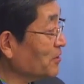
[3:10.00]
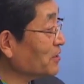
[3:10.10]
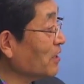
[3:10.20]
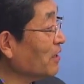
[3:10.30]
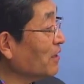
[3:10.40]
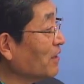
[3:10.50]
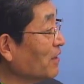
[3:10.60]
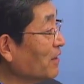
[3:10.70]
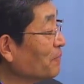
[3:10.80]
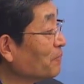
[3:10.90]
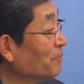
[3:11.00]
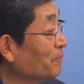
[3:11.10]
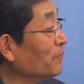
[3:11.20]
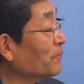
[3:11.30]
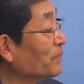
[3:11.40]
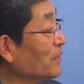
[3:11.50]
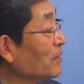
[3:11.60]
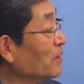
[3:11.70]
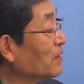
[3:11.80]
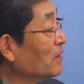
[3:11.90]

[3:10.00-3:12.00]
か多分ね、うん、あの